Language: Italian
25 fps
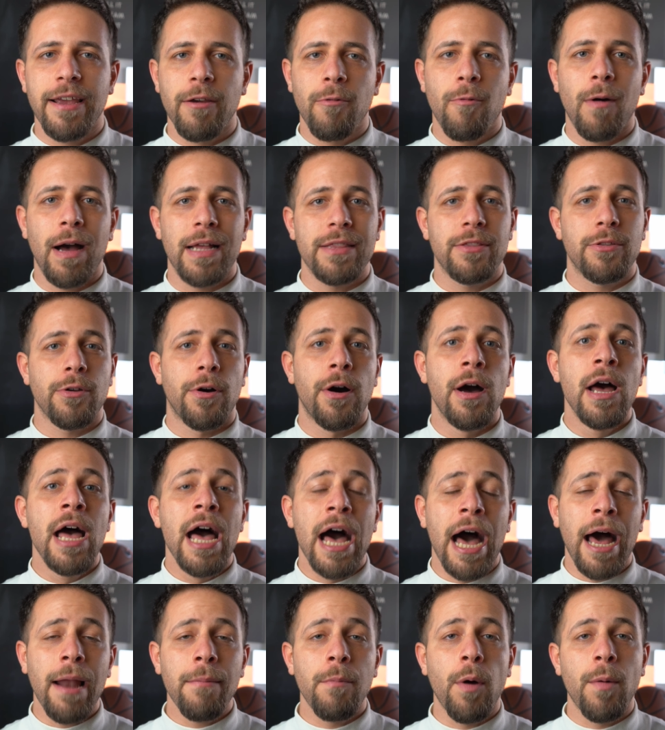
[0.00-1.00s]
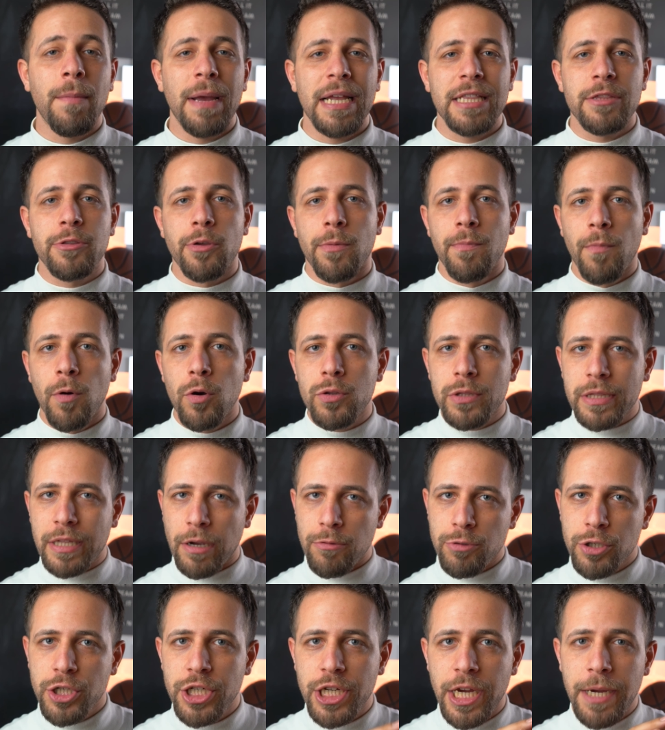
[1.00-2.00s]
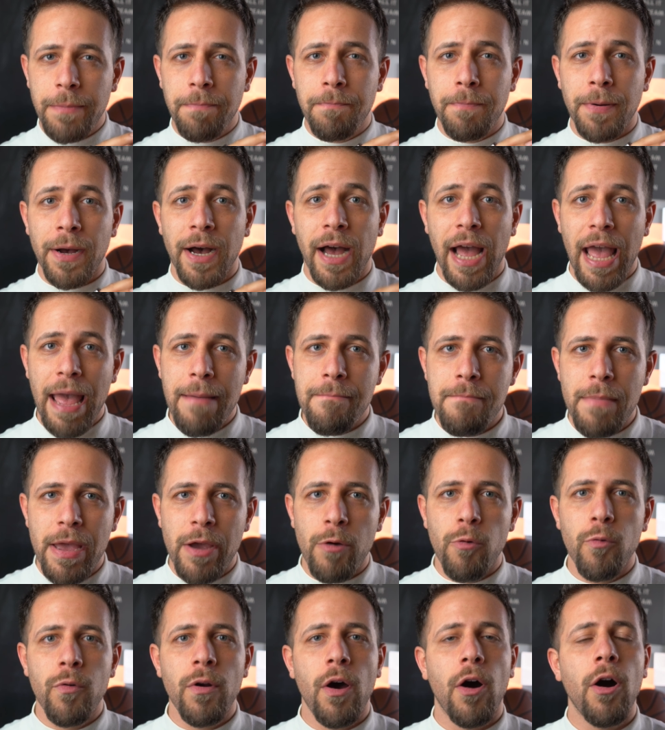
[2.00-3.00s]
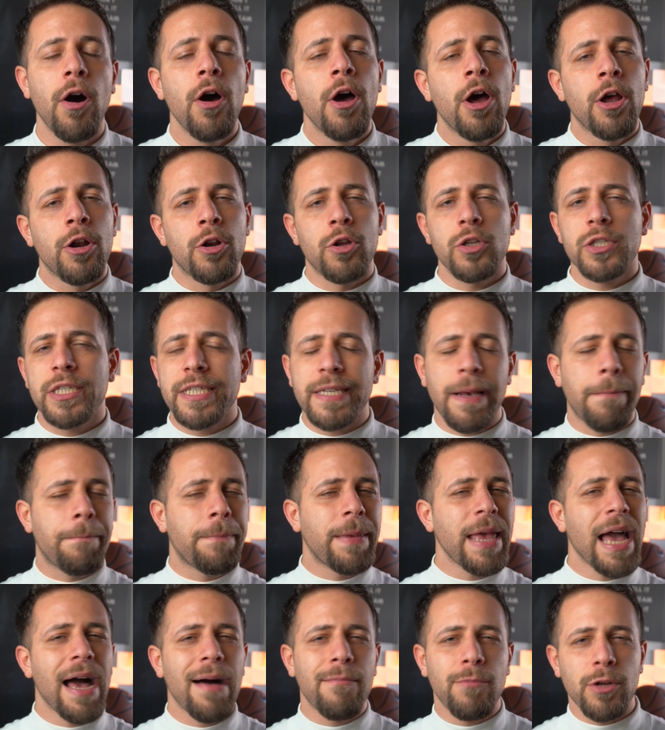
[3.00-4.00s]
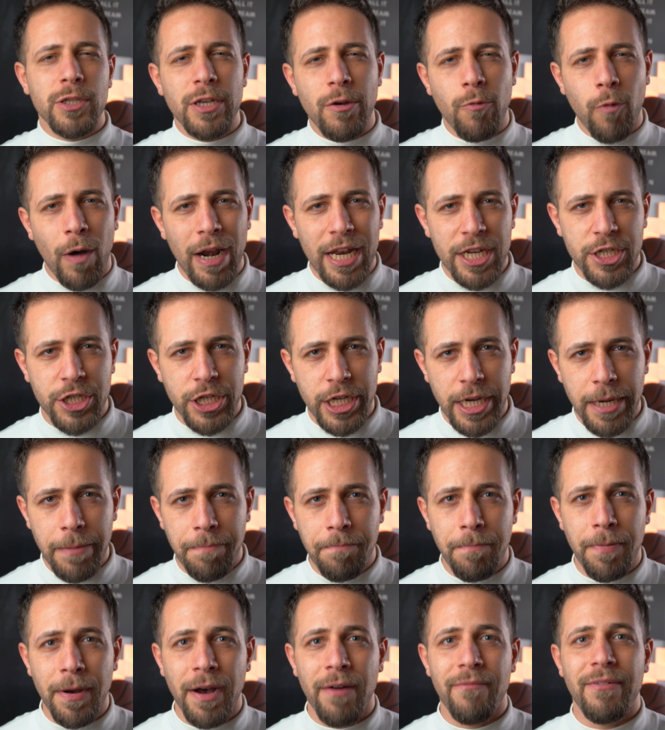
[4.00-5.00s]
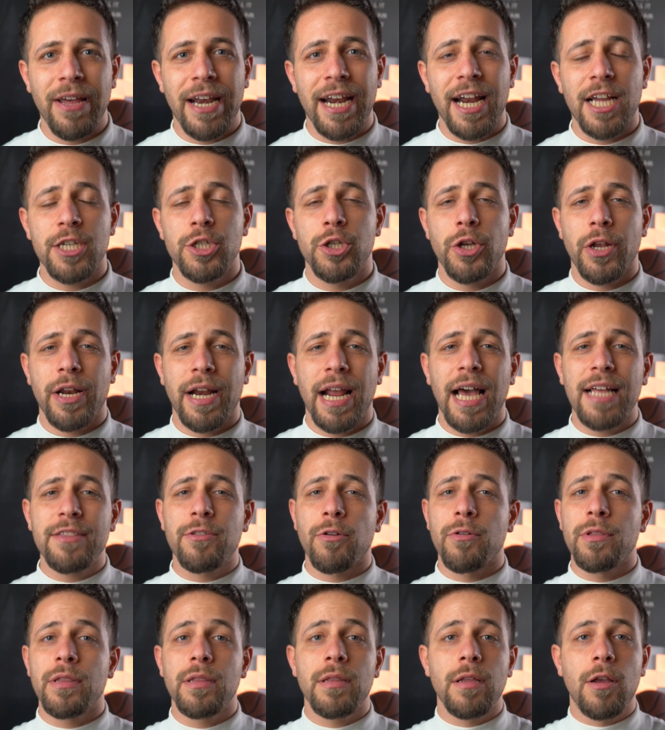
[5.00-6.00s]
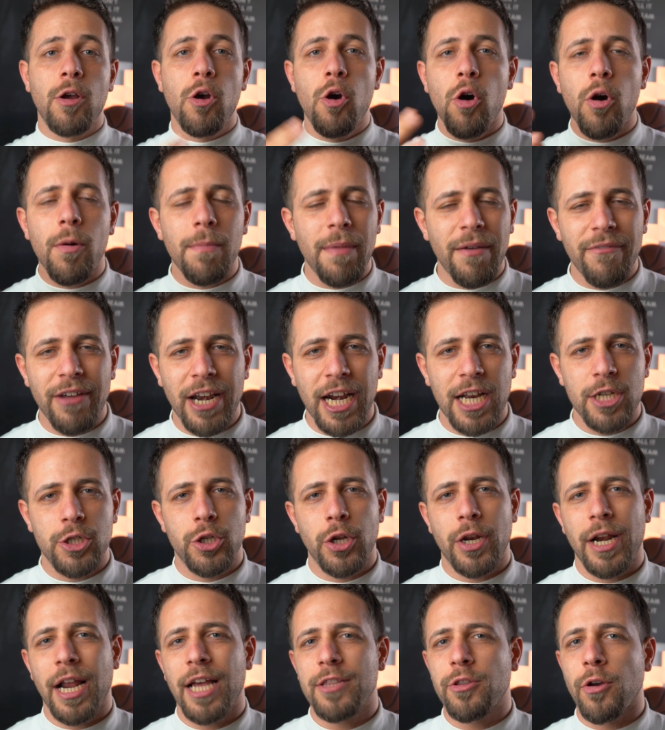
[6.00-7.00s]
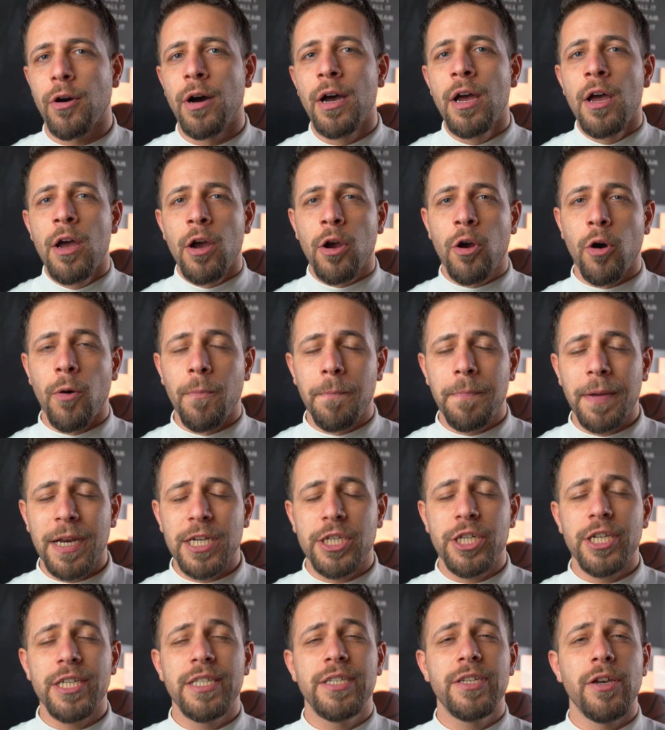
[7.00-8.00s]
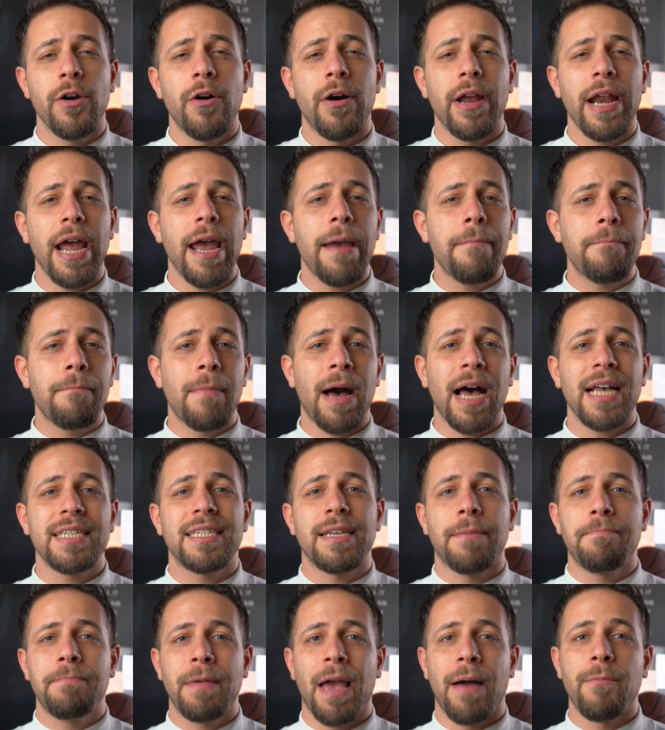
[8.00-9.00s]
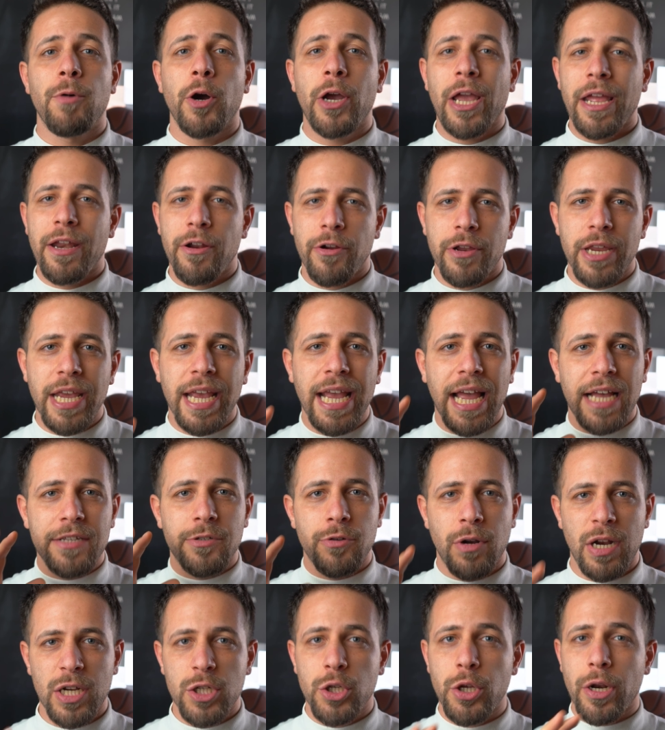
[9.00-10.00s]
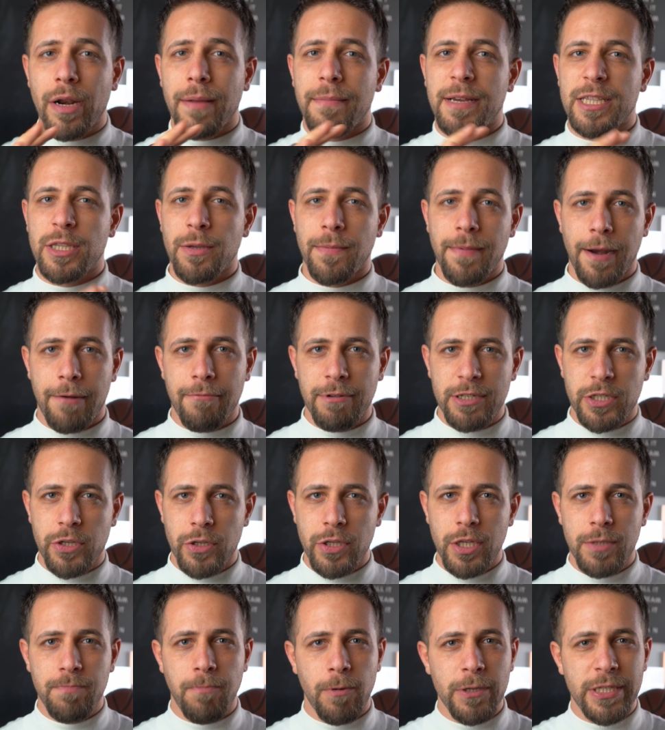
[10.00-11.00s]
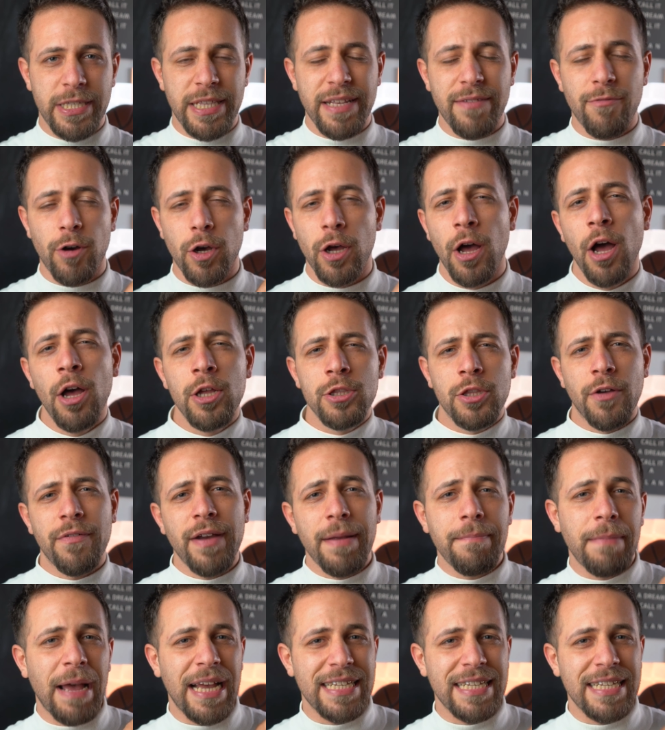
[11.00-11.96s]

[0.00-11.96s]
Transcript: in quanto al momento monta un chip M1, non sappiamo di quale chip verrà aggiornato, come verrà aggiornato con precisione, ma sappiamo che in ogni caso un aggiornamento per questo dispositivo dovrebbe